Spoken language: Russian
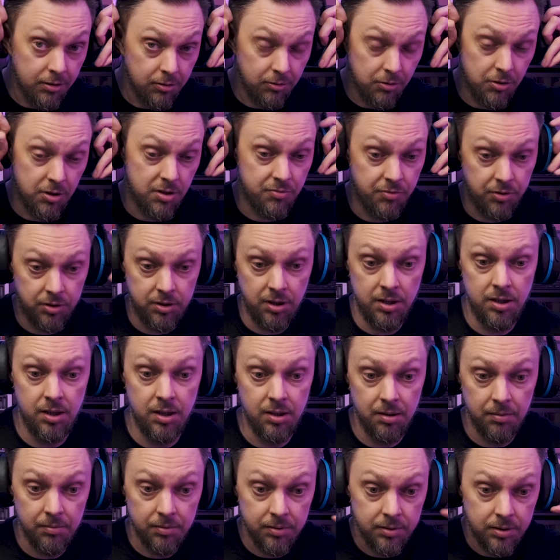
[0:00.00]
То есть вот
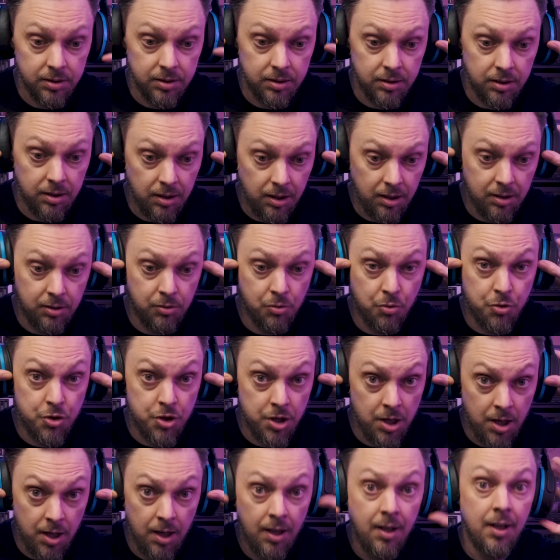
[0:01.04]
они их
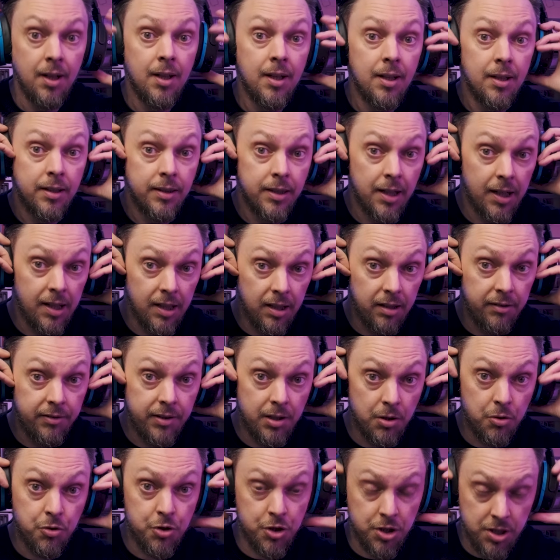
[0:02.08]
нужно на
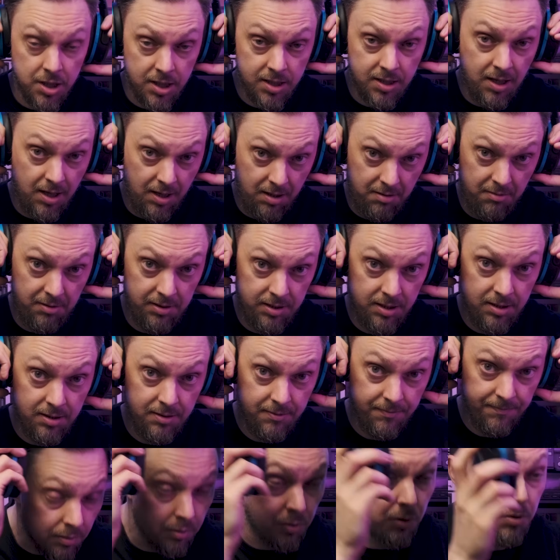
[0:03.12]
голове уже настраивать.
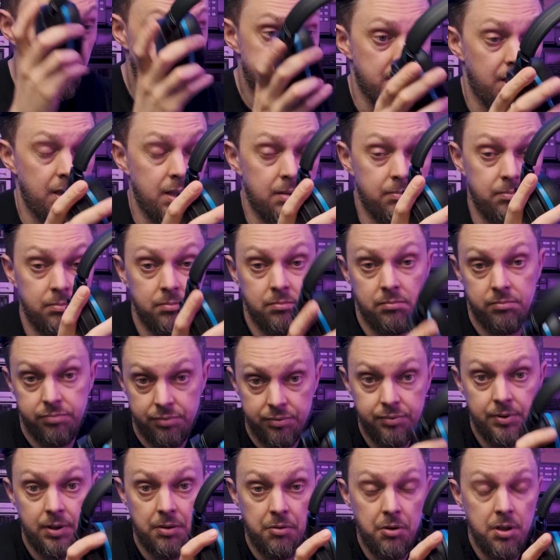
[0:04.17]
Но ну, в целом
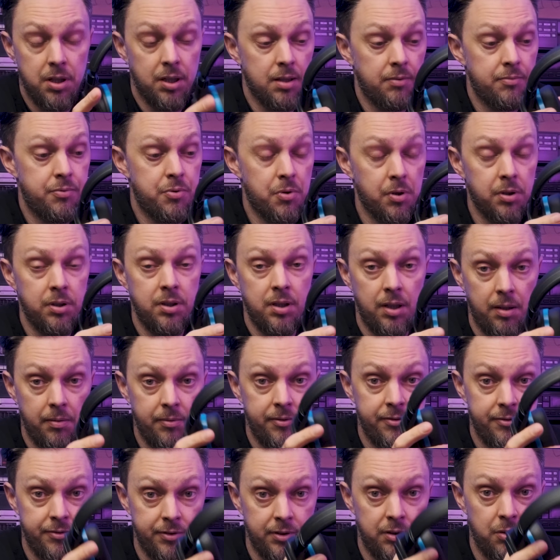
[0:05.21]
довольно комфортные
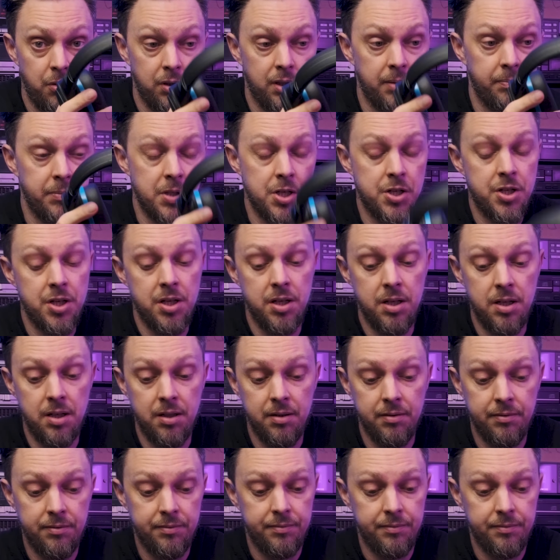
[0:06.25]
в долгом ношении.